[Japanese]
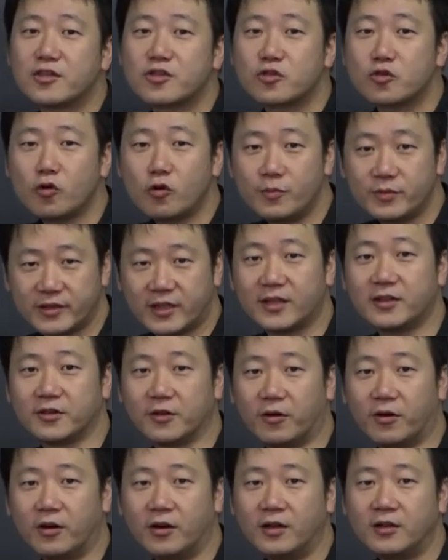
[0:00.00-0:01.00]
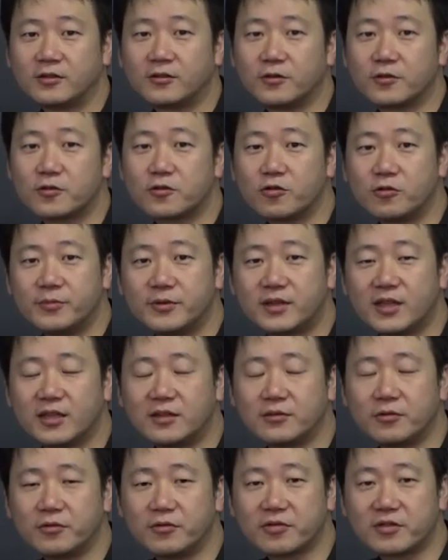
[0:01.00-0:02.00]
聖武天皇、その聖武
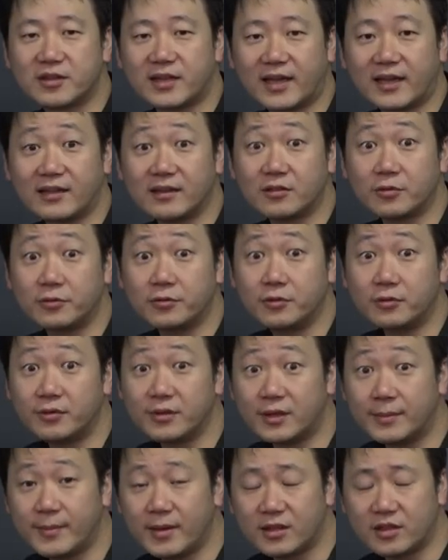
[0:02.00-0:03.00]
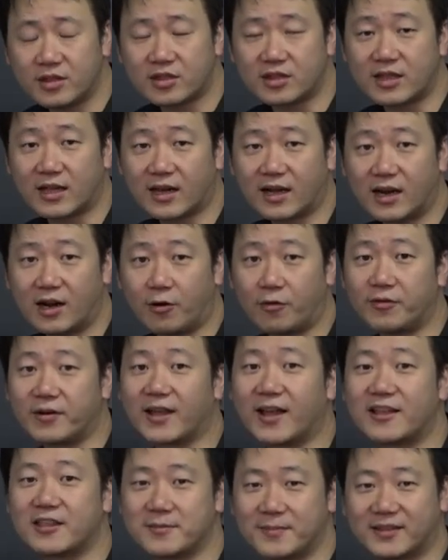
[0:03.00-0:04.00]
天皇の時代というのをイメージしながらお
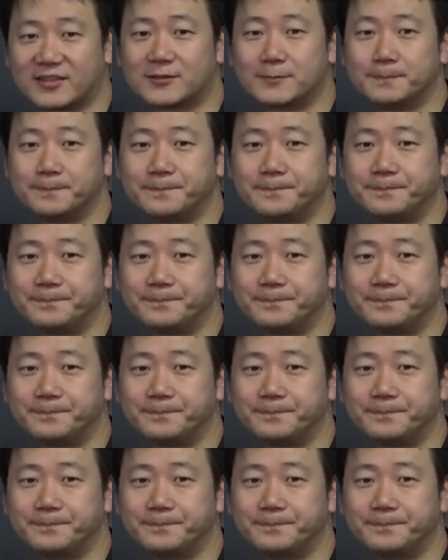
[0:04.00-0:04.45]
願いします。